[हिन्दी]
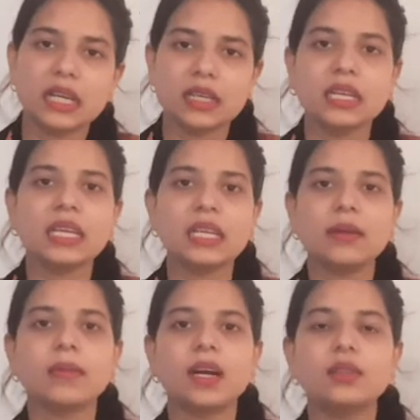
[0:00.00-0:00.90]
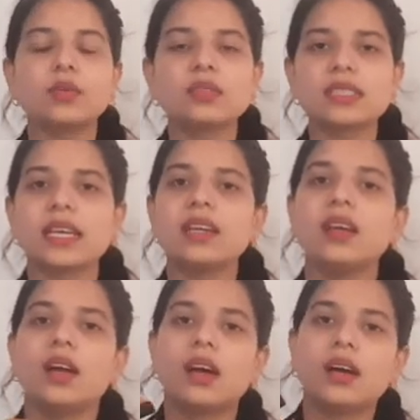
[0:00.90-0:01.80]
करने के बाद उनसे
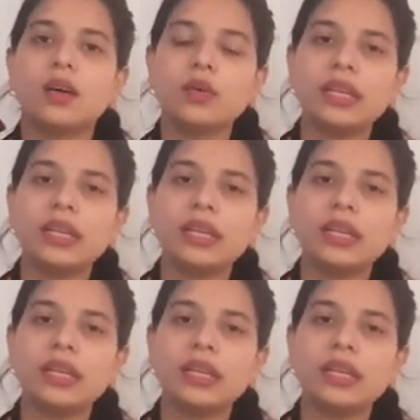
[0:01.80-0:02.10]
आ,